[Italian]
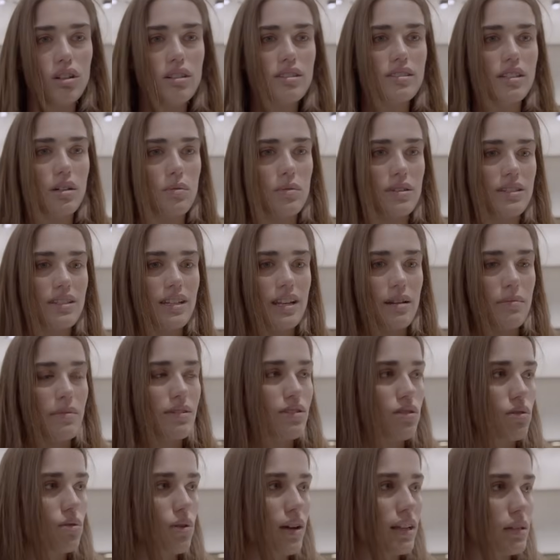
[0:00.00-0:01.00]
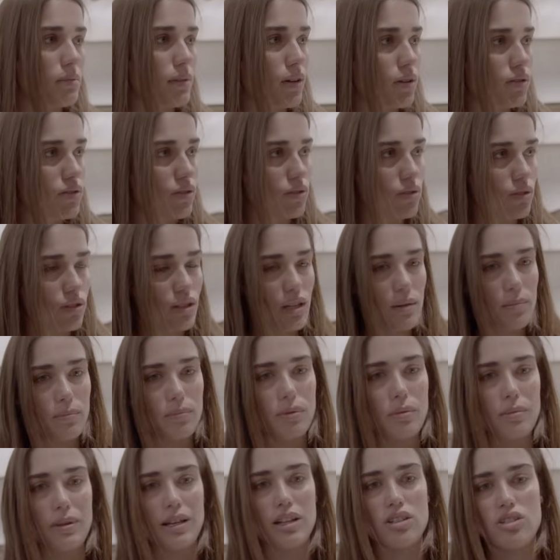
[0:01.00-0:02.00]
Seguisse la mia silhouette, ma allo stesso tempo
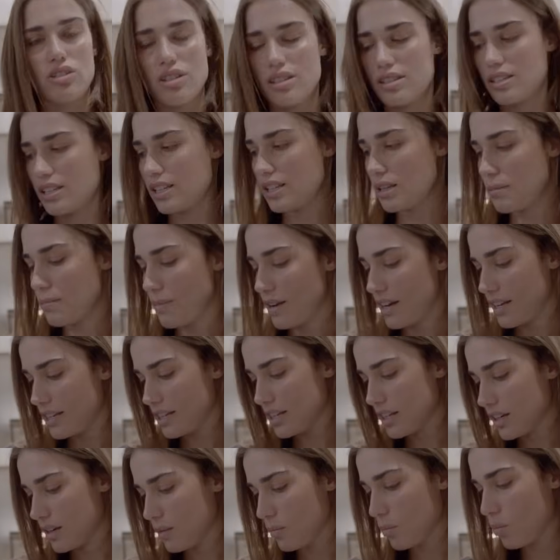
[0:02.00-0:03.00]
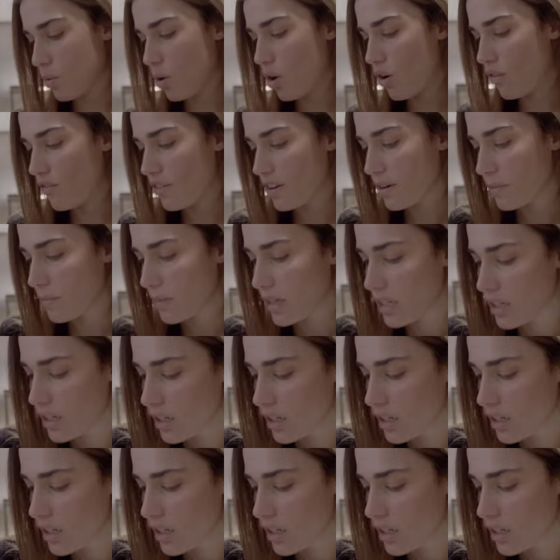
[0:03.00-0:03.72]
mi lasciasse libera di muovermi.